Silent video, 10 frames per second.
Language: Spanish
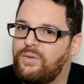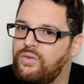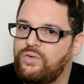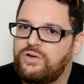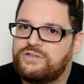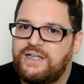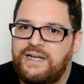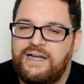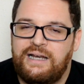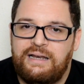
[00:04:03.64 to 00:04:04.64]
módulos en
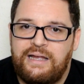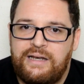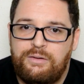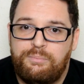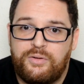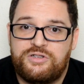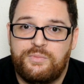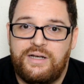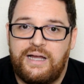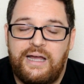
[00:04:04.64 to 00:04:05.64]
el,
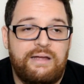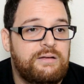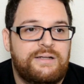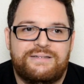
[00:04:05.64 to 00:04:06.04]
próximo LG.